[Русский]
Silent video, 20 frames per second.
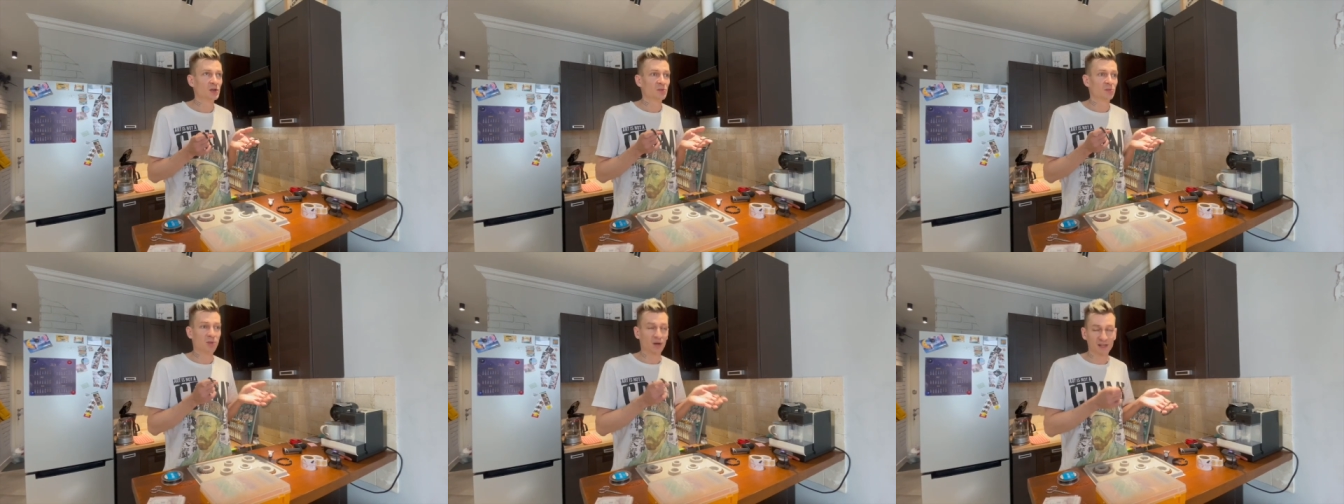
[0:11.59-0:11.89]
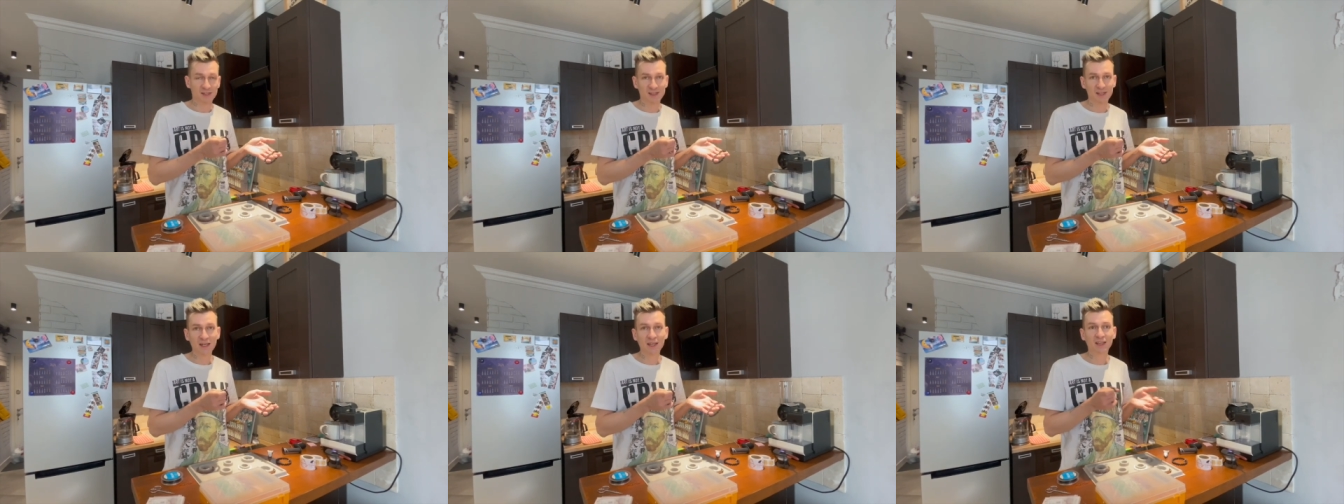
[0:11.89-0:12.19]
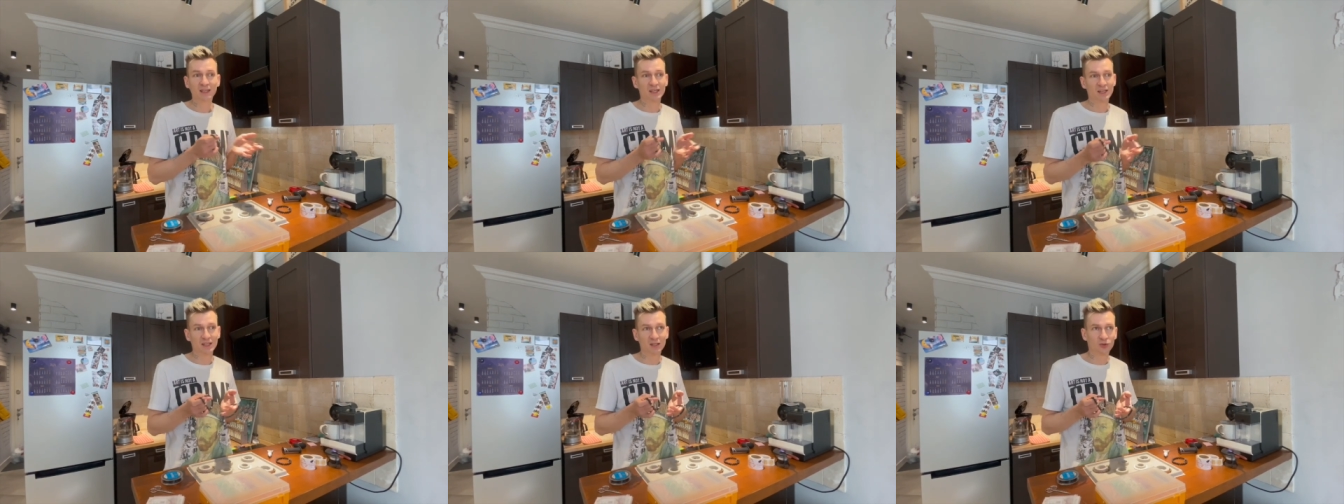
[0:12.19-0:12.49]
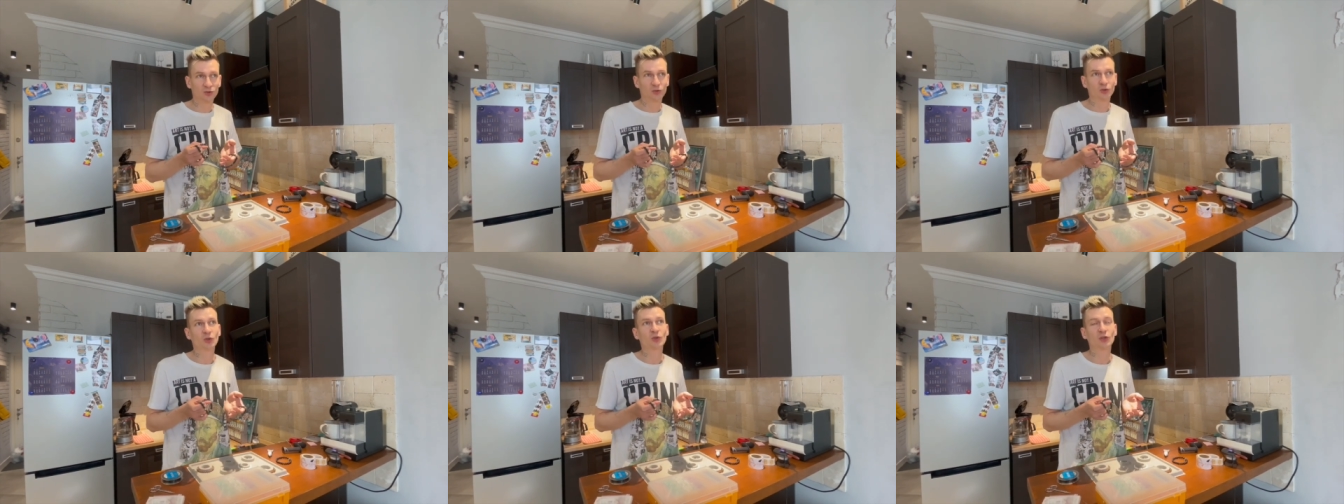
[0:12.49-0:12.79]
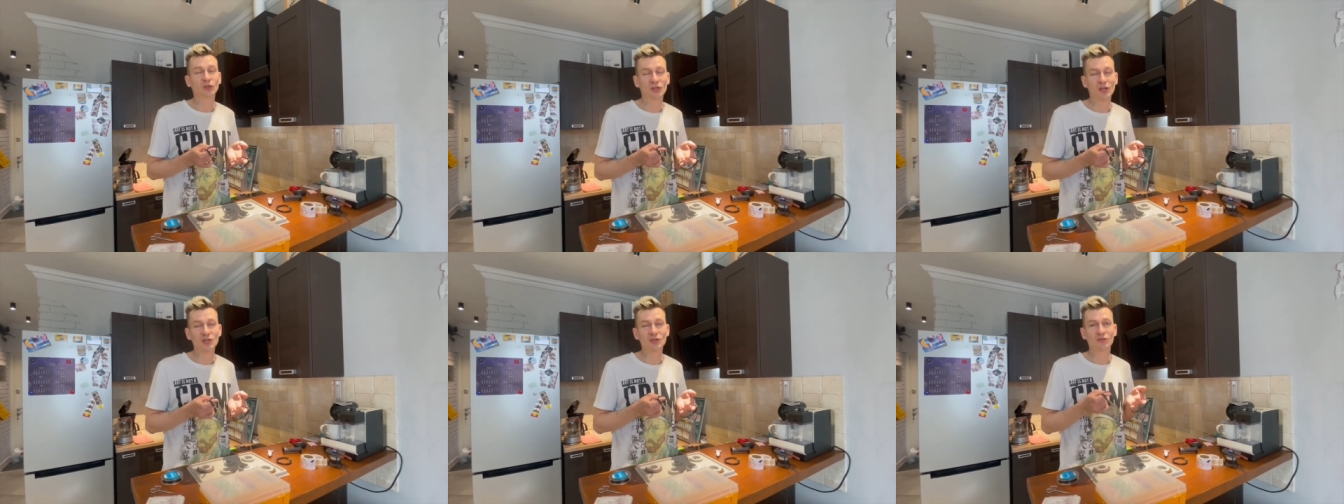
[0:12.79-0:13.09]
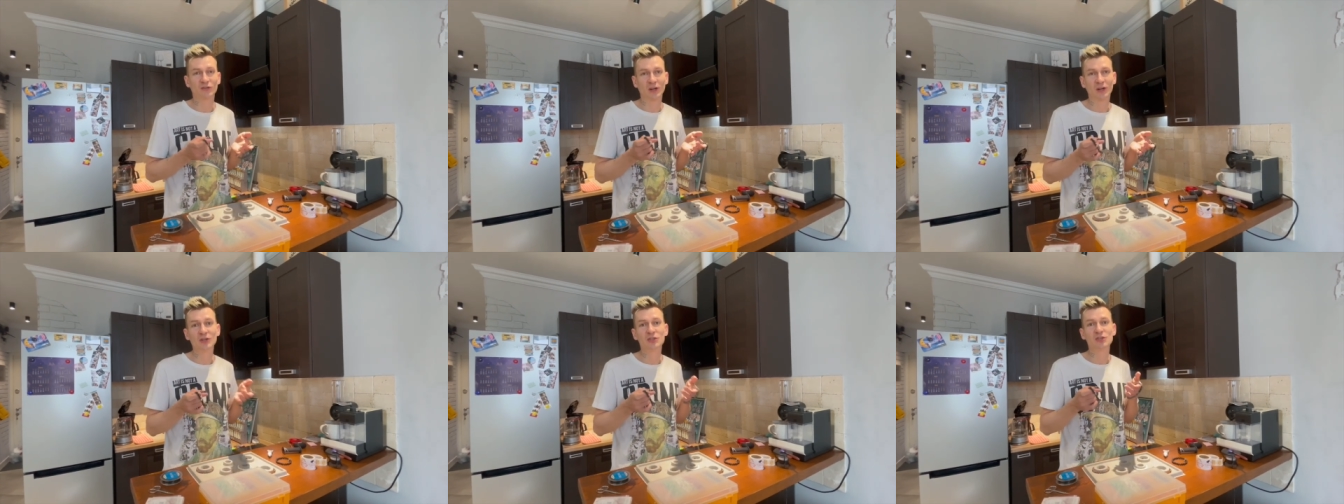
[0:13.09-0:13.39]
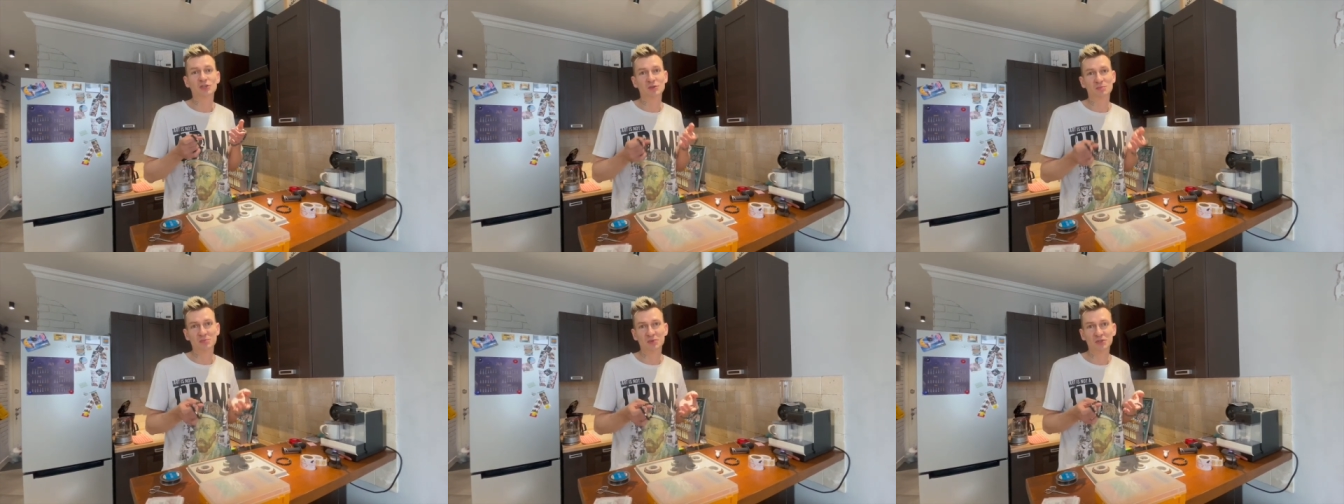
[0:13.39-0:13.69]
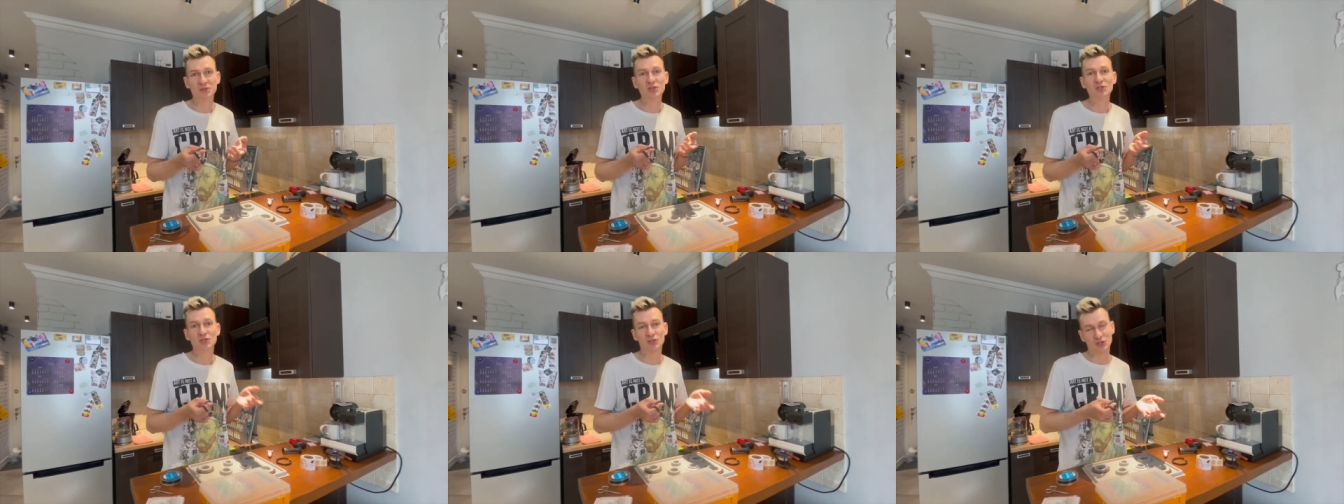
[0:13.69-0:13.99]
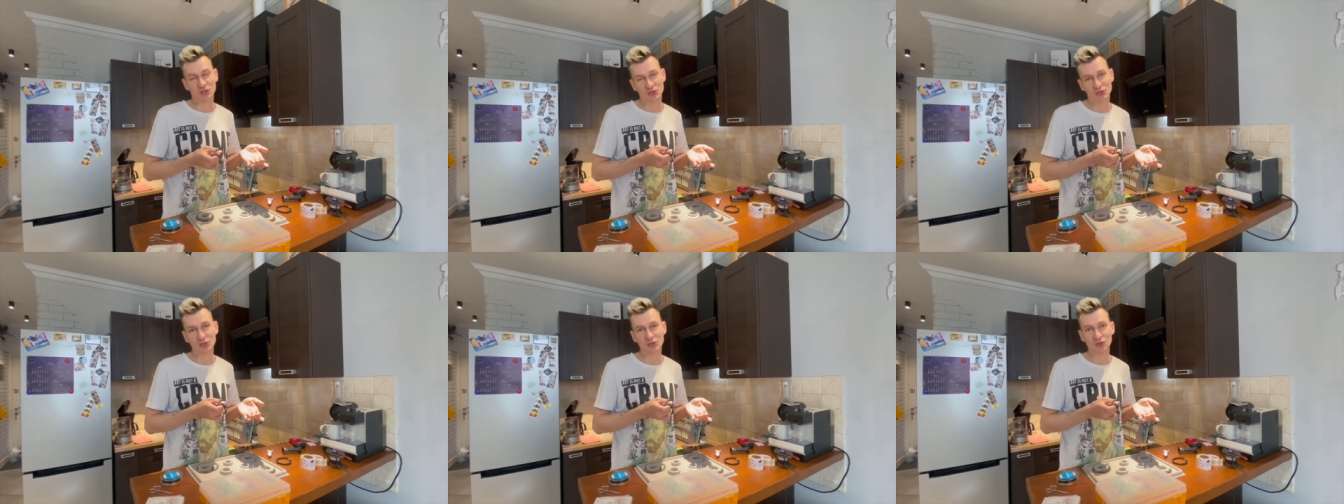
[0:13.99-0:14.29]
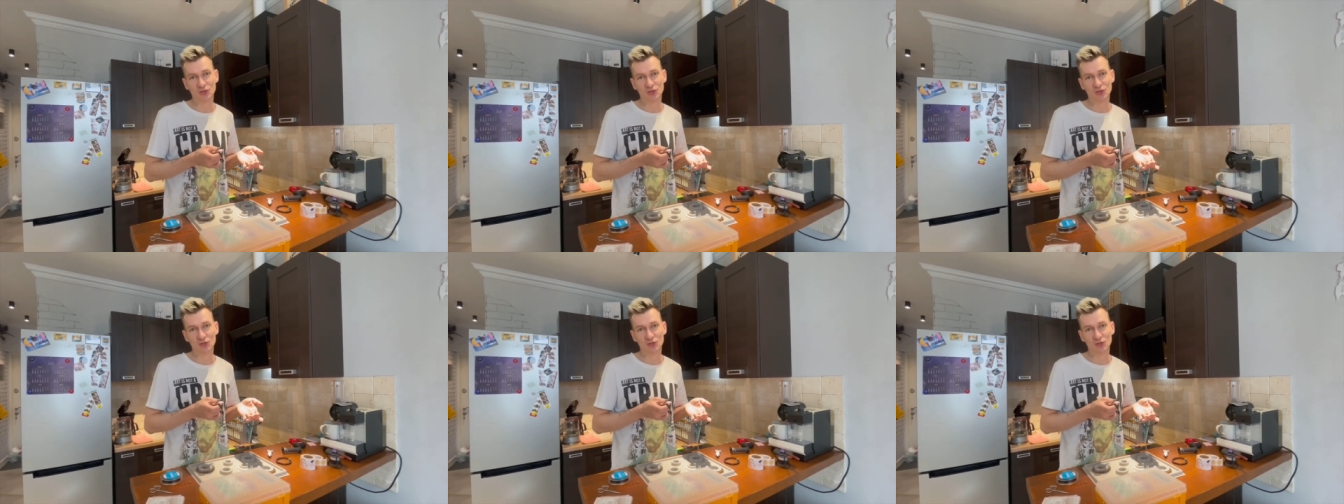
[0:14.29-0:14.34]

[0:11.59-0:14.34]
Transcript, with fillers: браслеты, и кто-то даже в количестве 5-6